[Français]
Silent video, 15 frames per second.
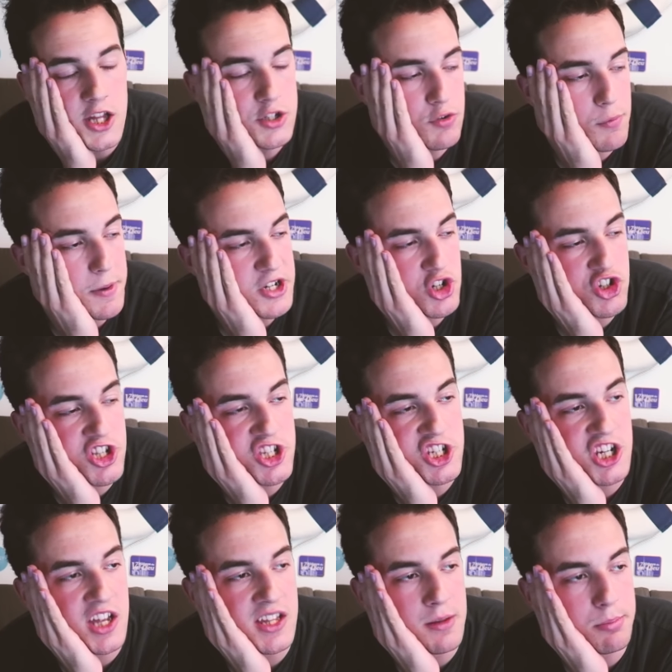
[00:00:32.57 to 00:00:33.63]
Eh tu veux pas changer de
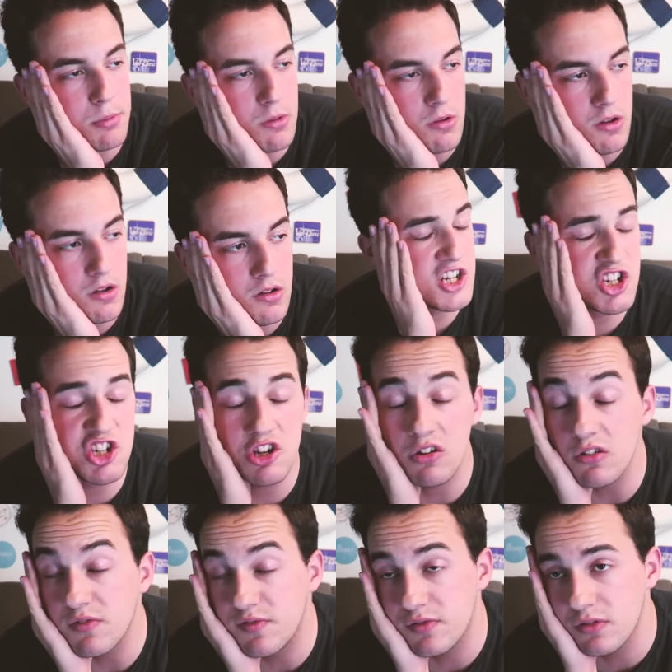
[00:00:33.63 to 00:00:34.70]
chaîne un peu C'est
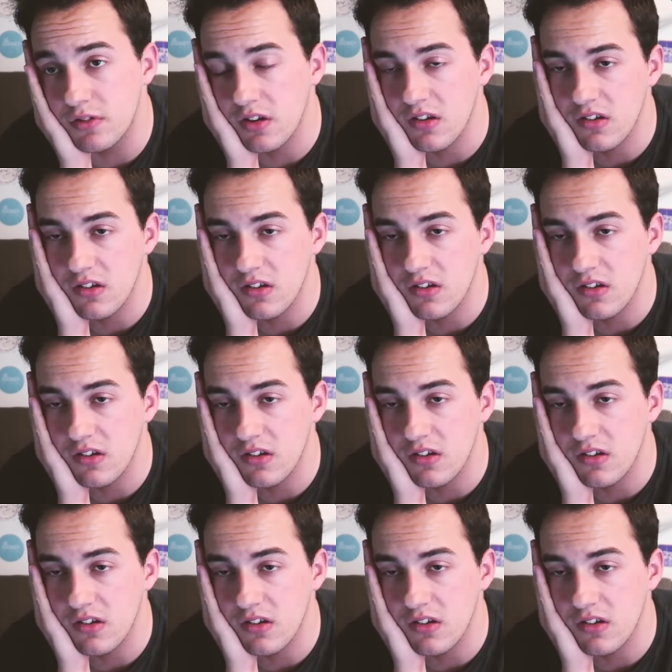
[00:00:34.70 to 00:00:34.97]
chiant le foot